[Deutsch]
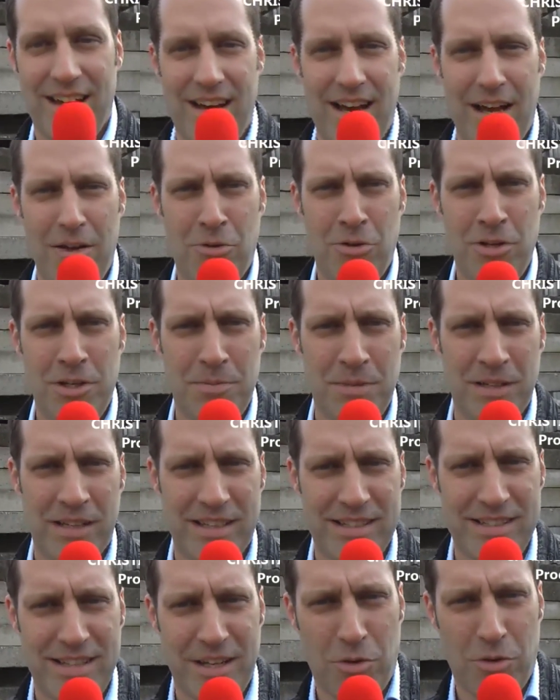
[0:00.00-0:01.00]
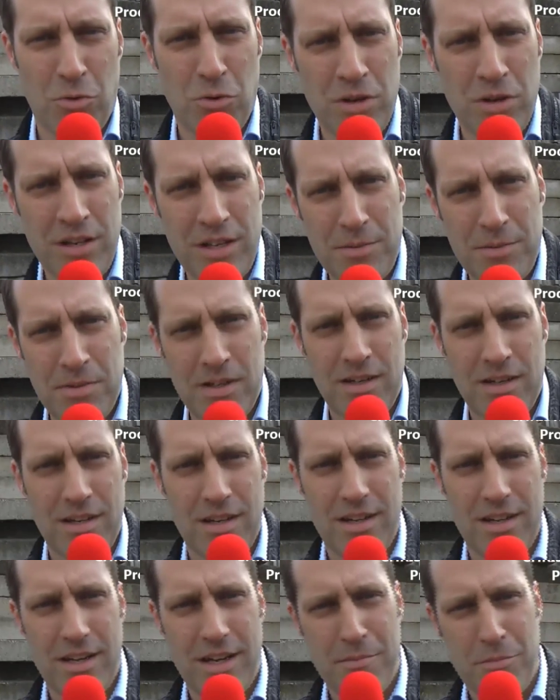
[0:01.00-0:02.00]
Hallo, ich bin Christian Rode, ich bin
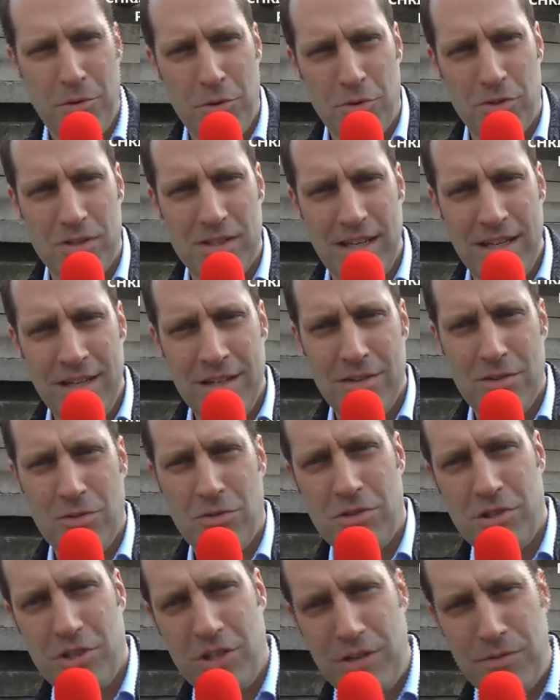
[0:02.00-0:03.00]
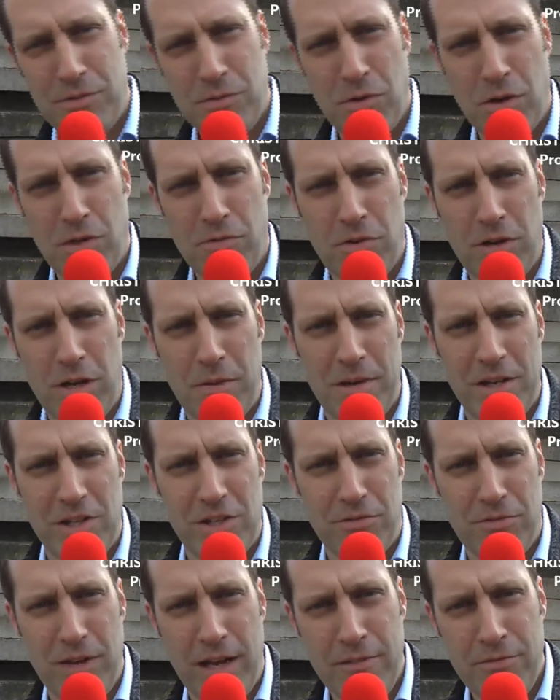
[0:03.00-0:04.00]
äh, der Produzent und Geschäftsführer von der
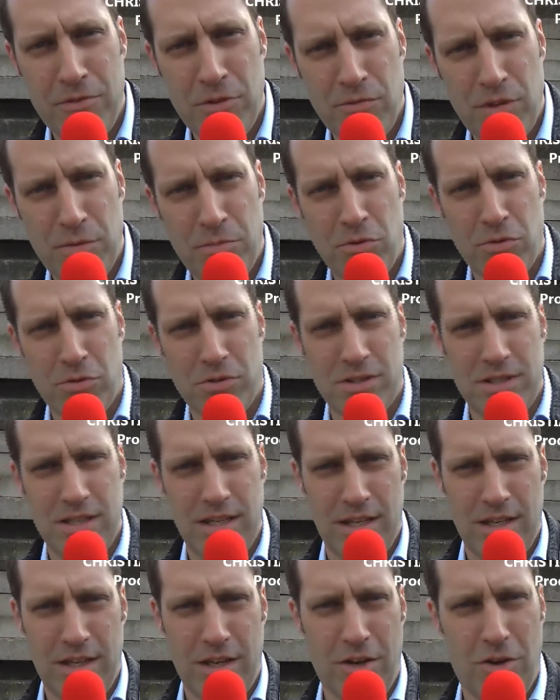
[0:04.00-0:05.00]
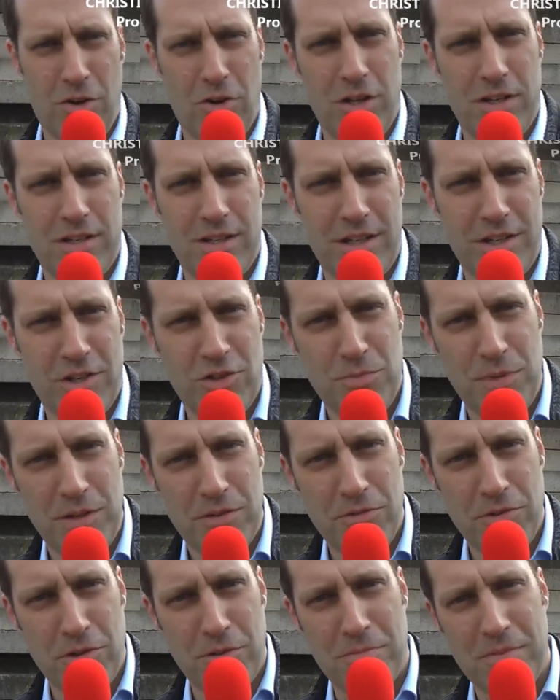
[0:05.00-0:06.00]
Magic Flight Film. Wir produzieren hier heute den
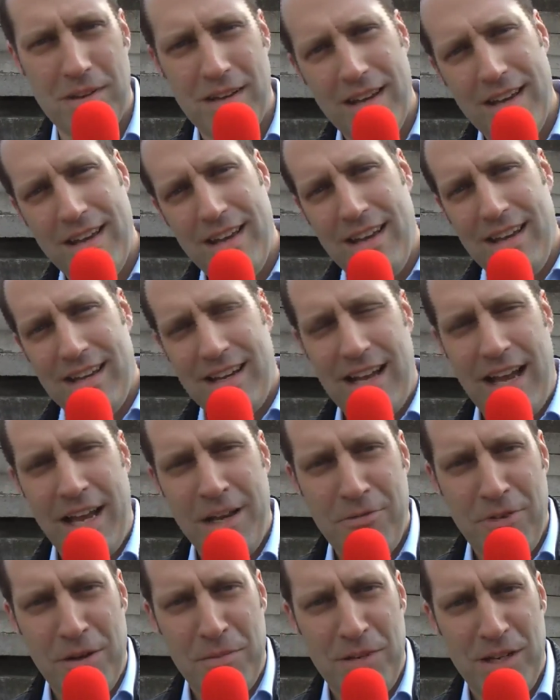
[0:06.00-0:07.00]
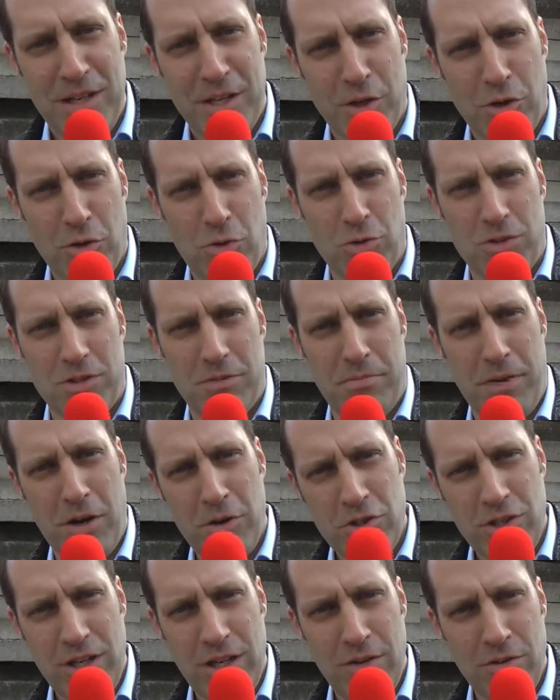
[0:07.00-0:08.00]
Spielfilm Kleine Familie, große
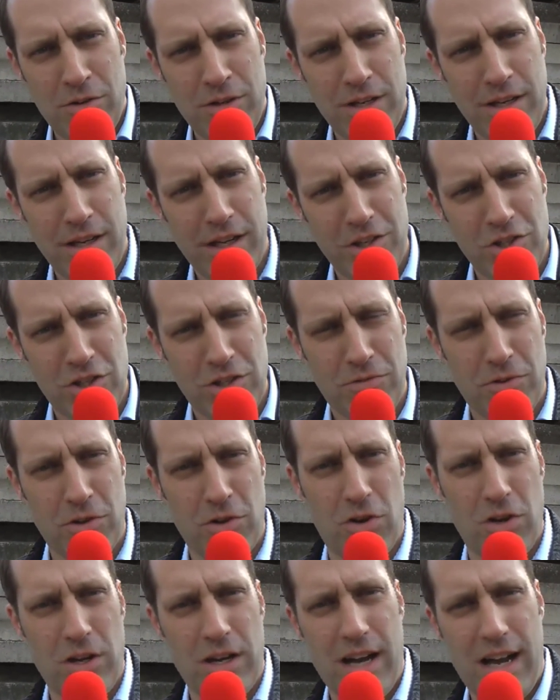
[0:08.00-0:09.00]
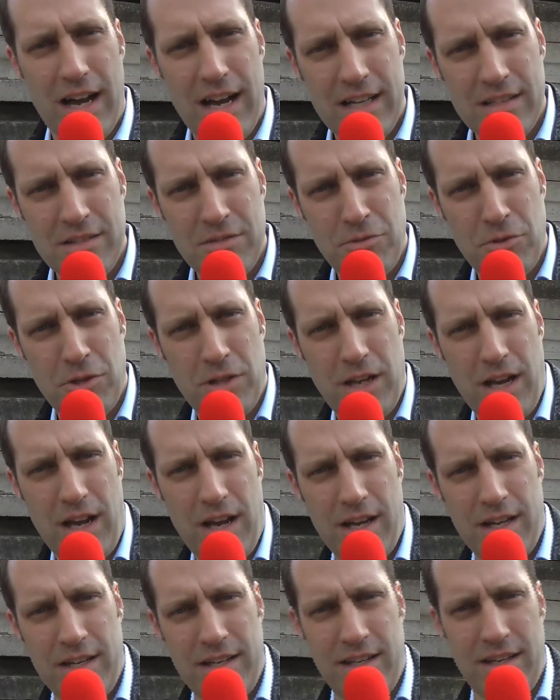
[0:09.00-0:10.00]
Baustelle unter der Regie von Holger Hase für die
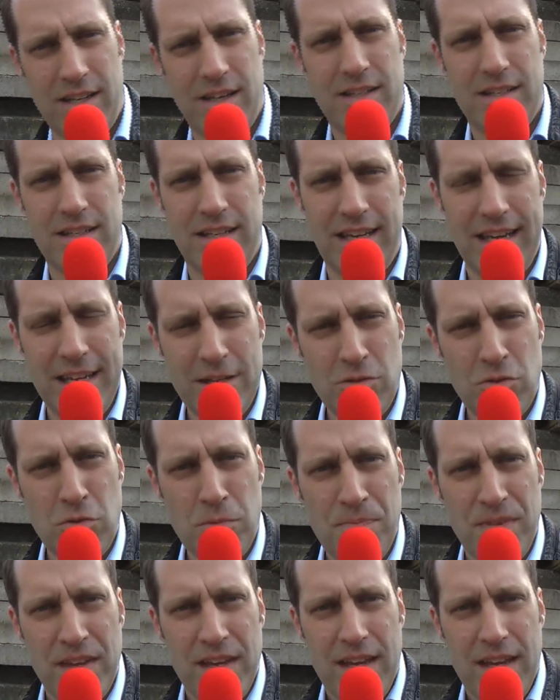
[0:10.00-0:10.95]
ARD Degeto